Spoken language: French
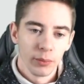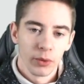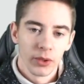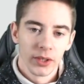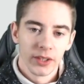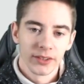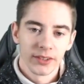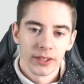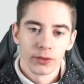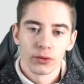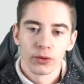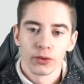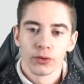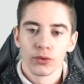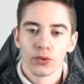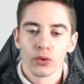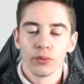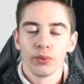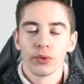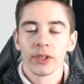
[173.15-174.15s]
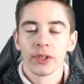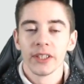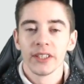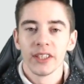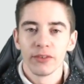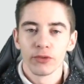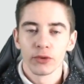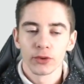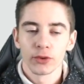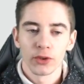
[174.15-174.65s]
pour les instructions pour les
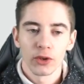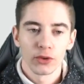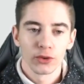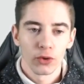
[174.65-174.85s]
défenseurs